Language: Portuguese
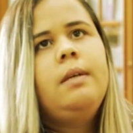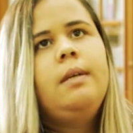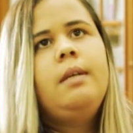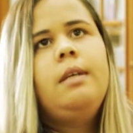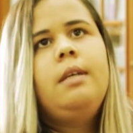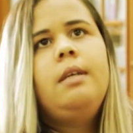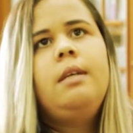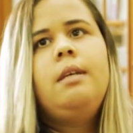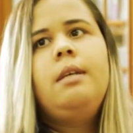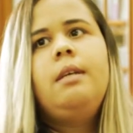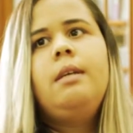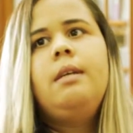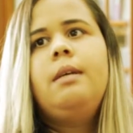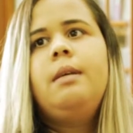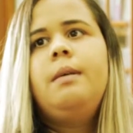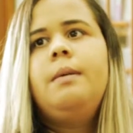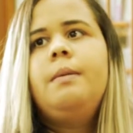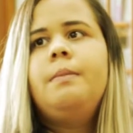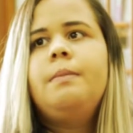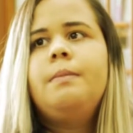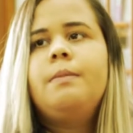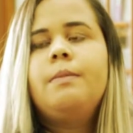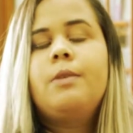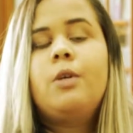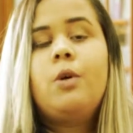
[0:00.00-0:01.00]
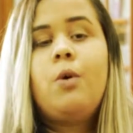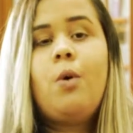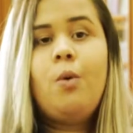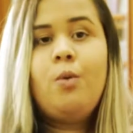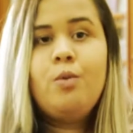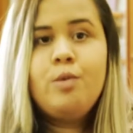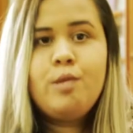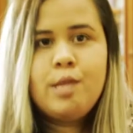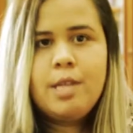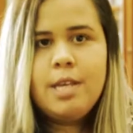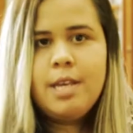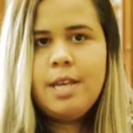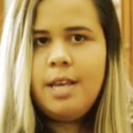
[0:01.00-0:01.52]
E
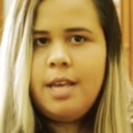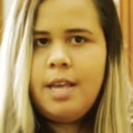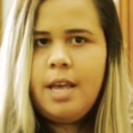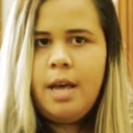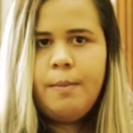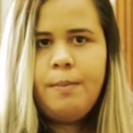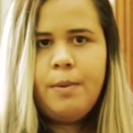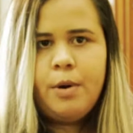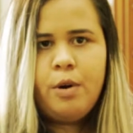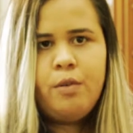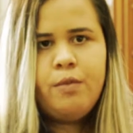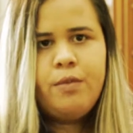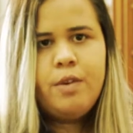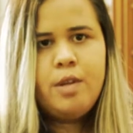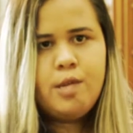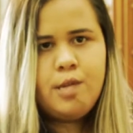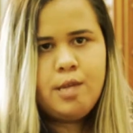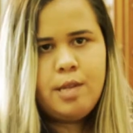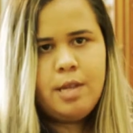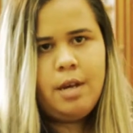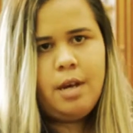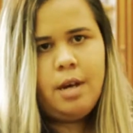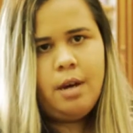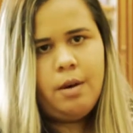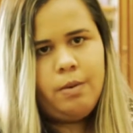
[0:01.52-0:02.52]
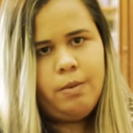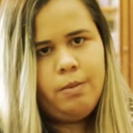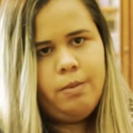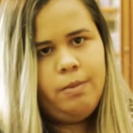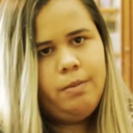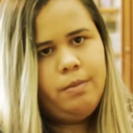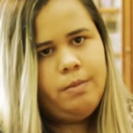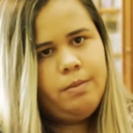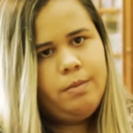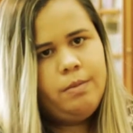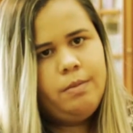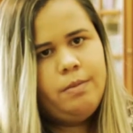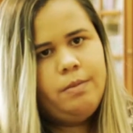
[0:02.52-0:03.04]
consegui a aprovação
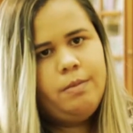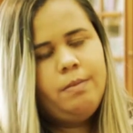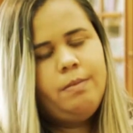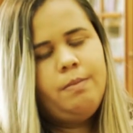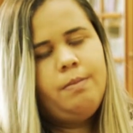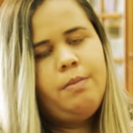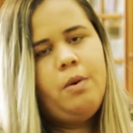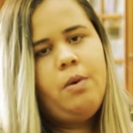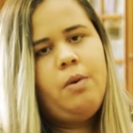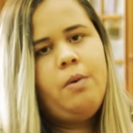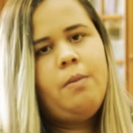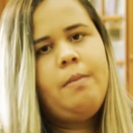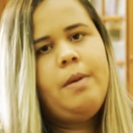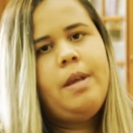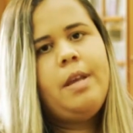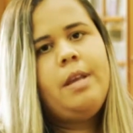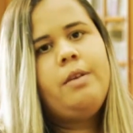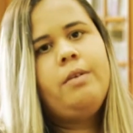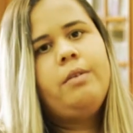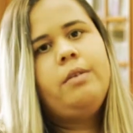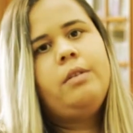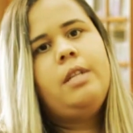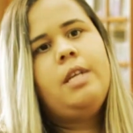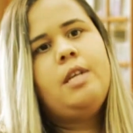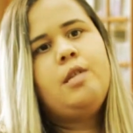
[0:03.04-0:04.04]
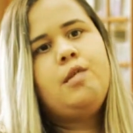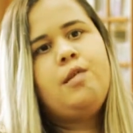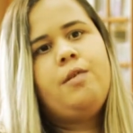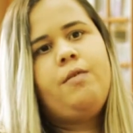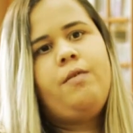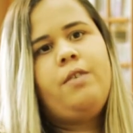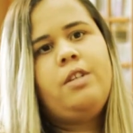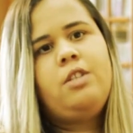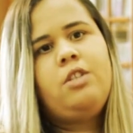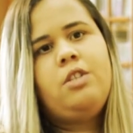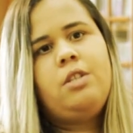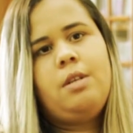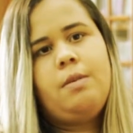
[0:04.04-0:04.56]
por meio desse
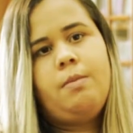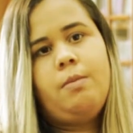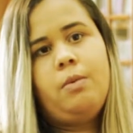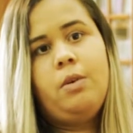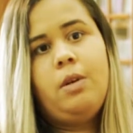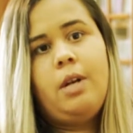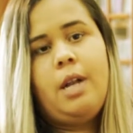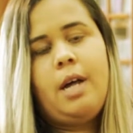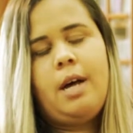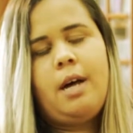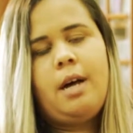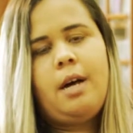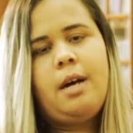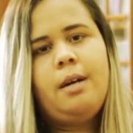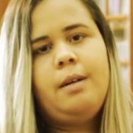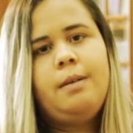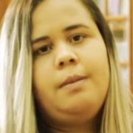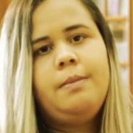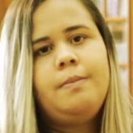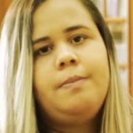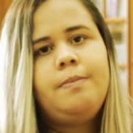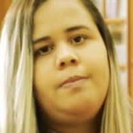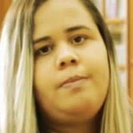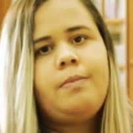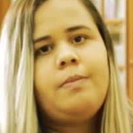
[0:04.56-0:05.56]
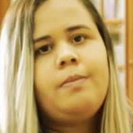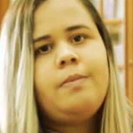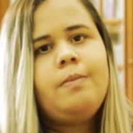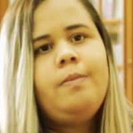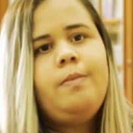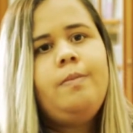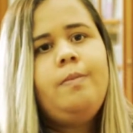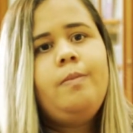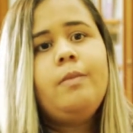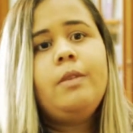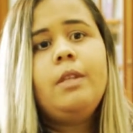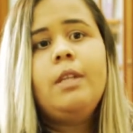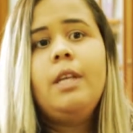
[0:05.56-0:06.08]
vestibular.
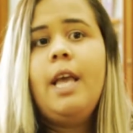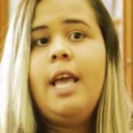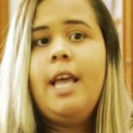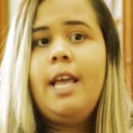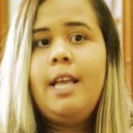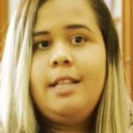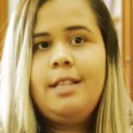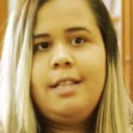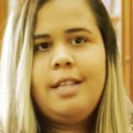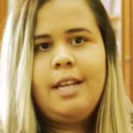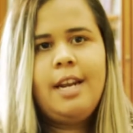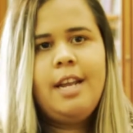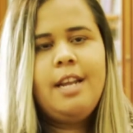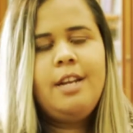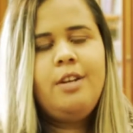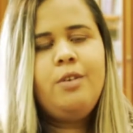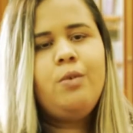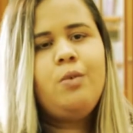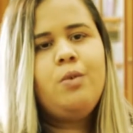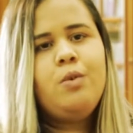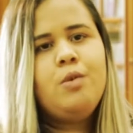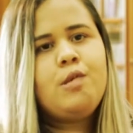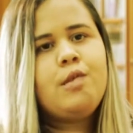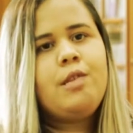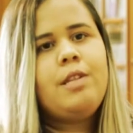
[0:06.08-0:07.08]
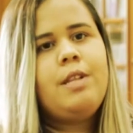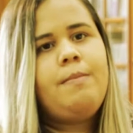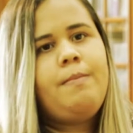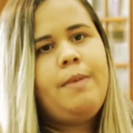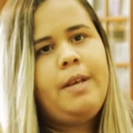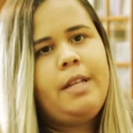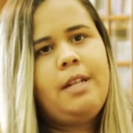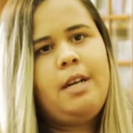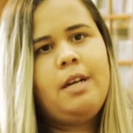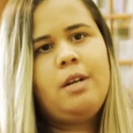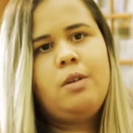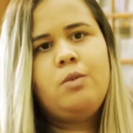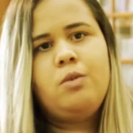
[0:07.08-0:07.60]
Entrei no curso de
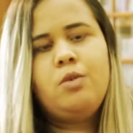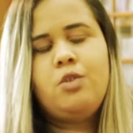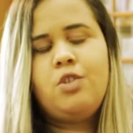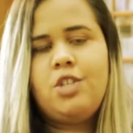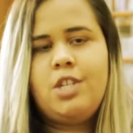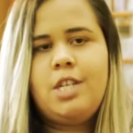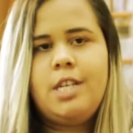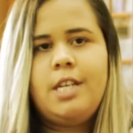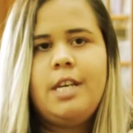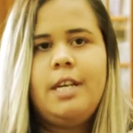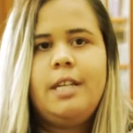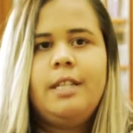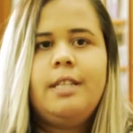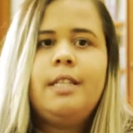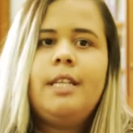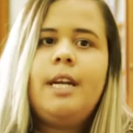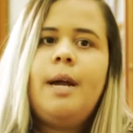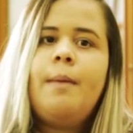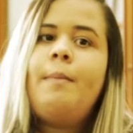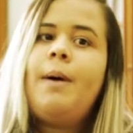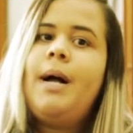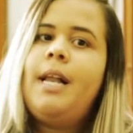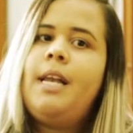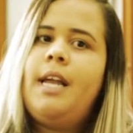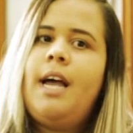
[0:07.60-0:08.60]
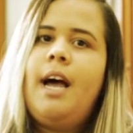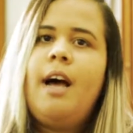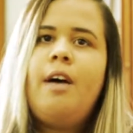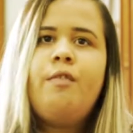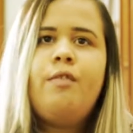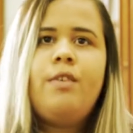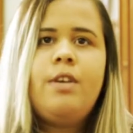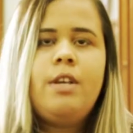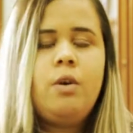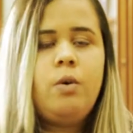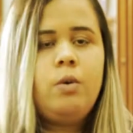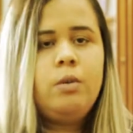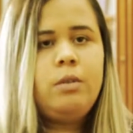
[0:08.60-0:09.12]
pedagogia,
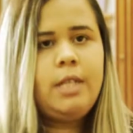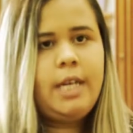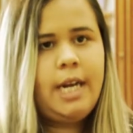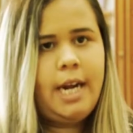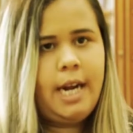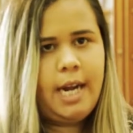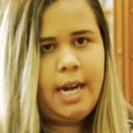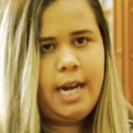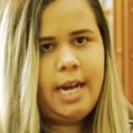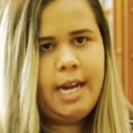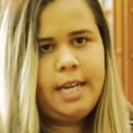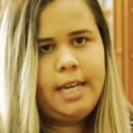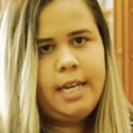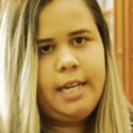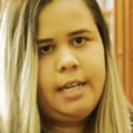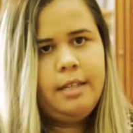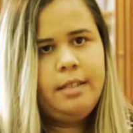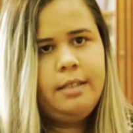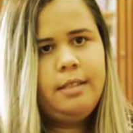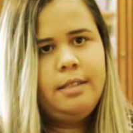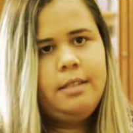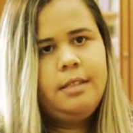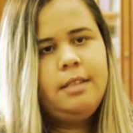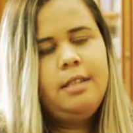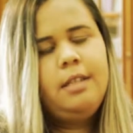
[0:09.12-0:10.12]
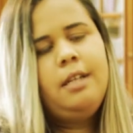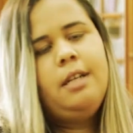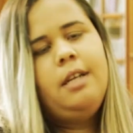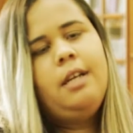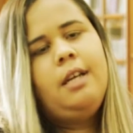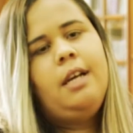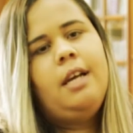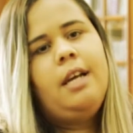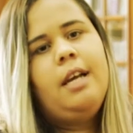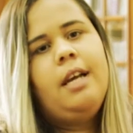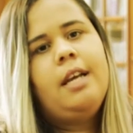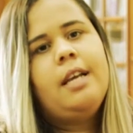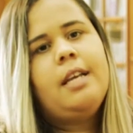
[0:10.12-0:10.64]
trabalhava em outra área,
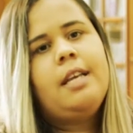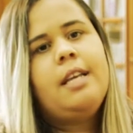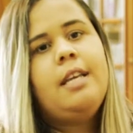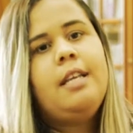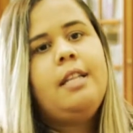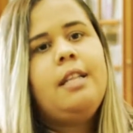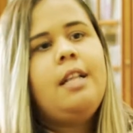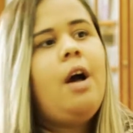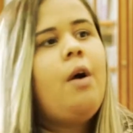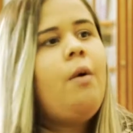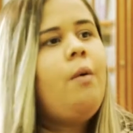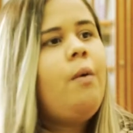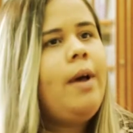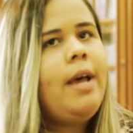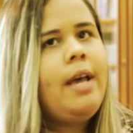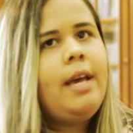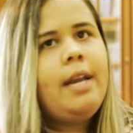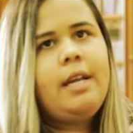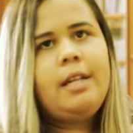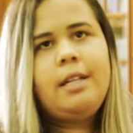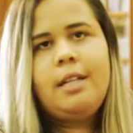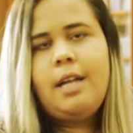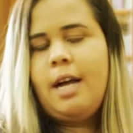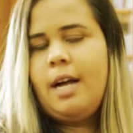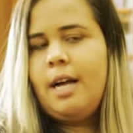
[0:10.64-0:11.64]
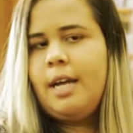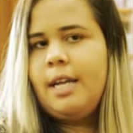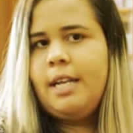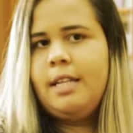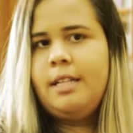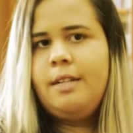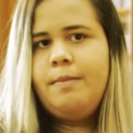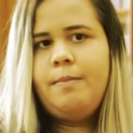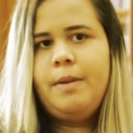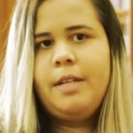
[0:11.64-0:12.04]
que não era na área de